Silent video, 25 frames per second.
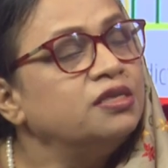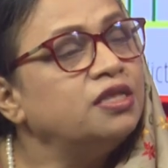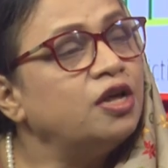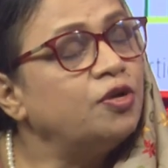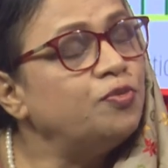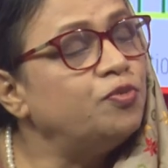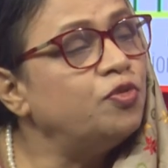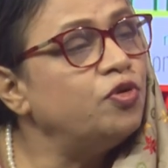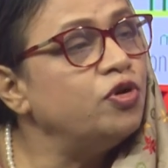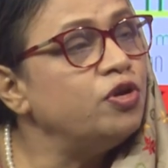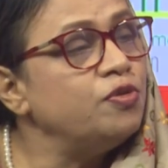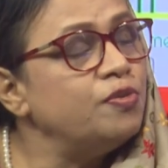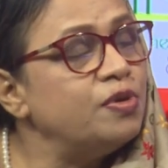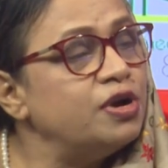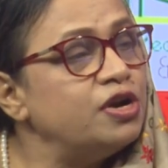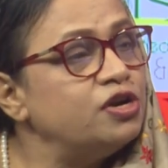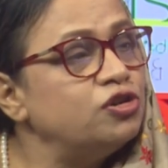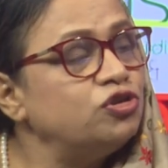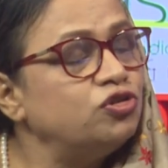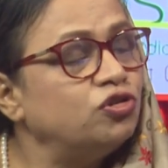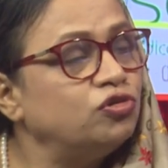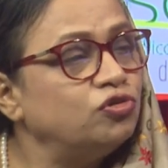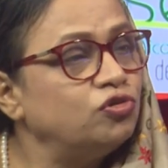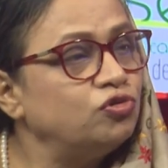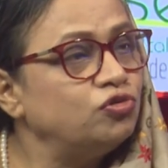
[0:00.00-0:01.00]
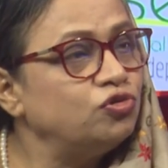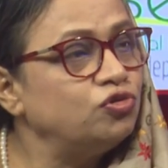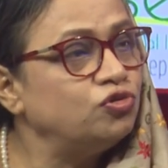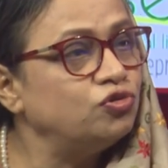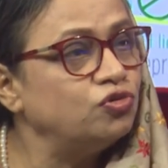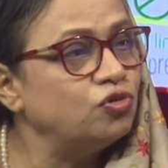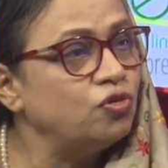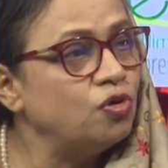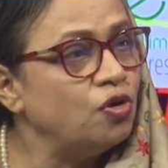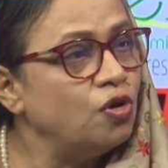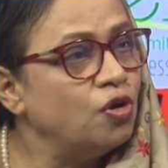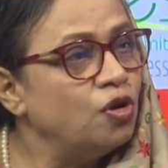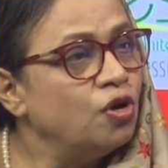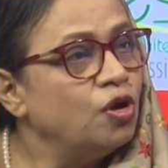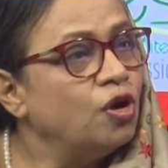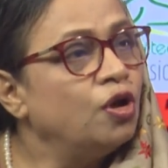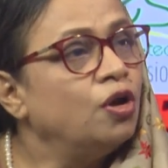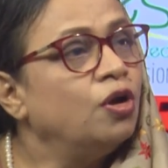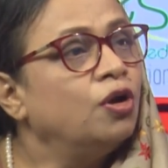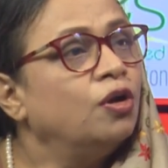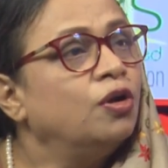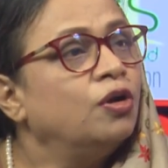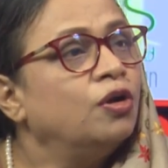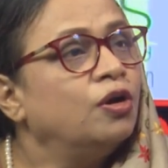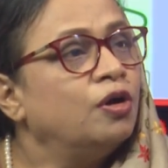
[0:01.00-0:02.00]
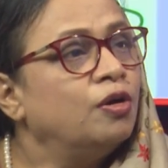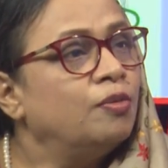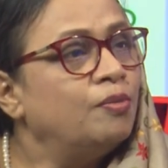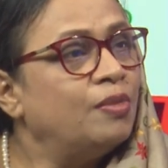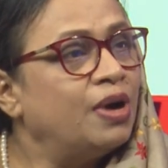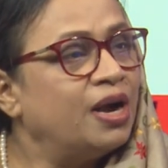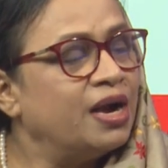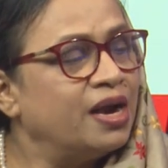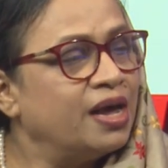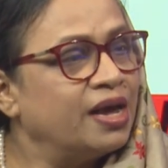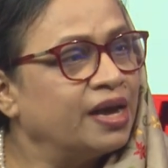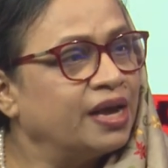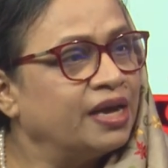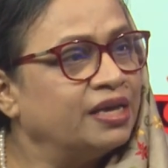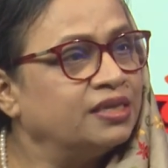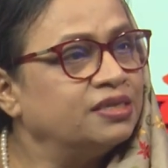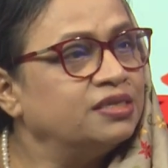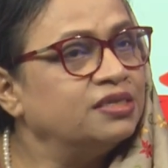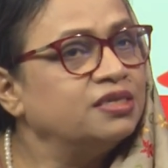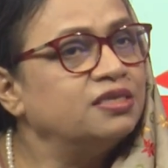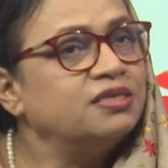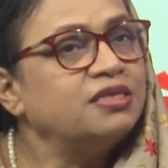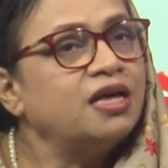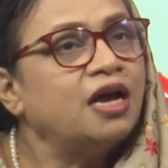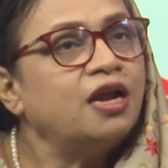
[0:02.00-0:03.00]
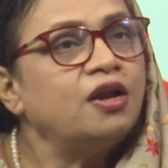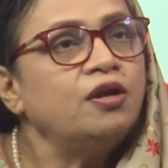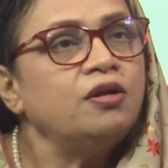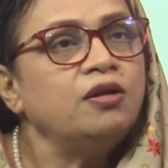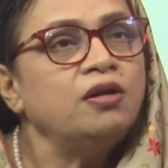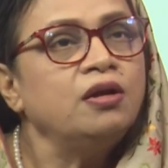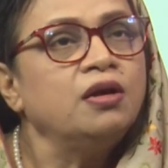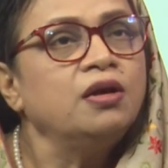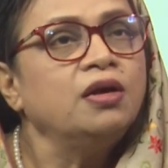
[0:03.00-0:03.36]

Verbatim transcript: তার পরিবারের সদস্য মারা গেছে তার